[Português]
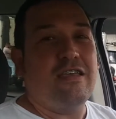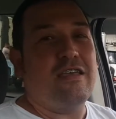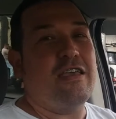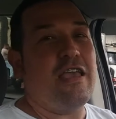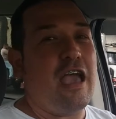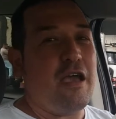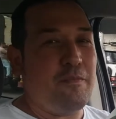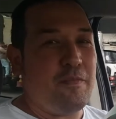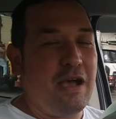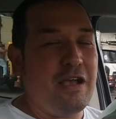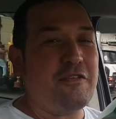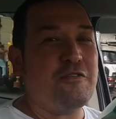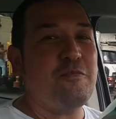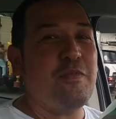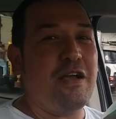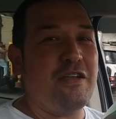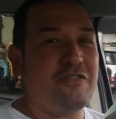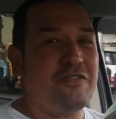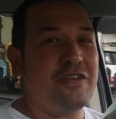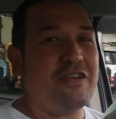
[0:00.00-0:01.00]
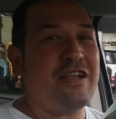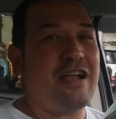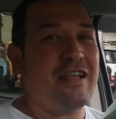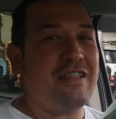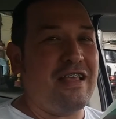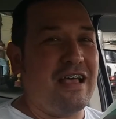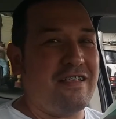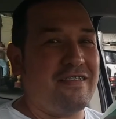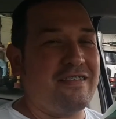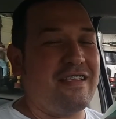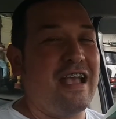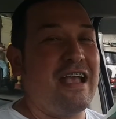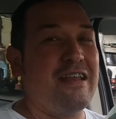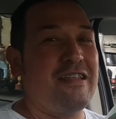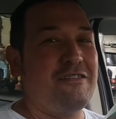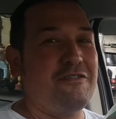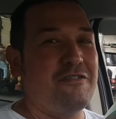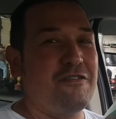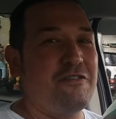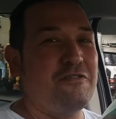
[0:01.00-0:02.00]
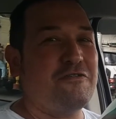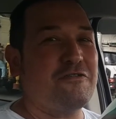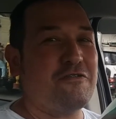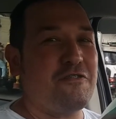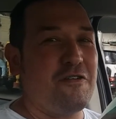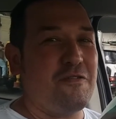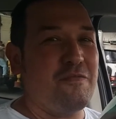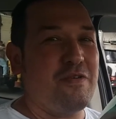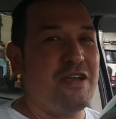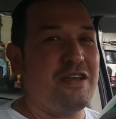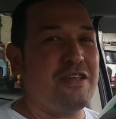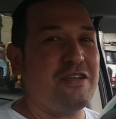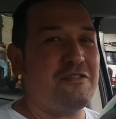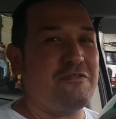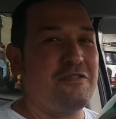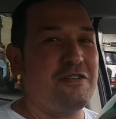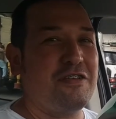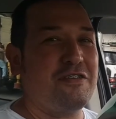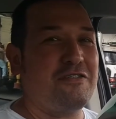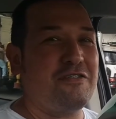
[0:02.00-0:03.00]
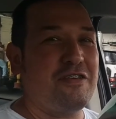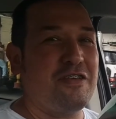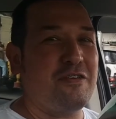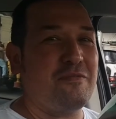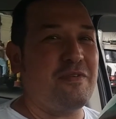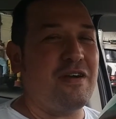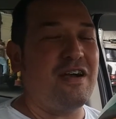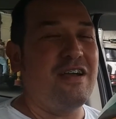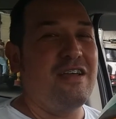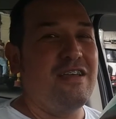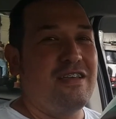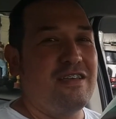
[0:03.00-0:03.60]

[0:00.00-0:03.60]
E é mais uma dica da série de onde comer em Curitiba.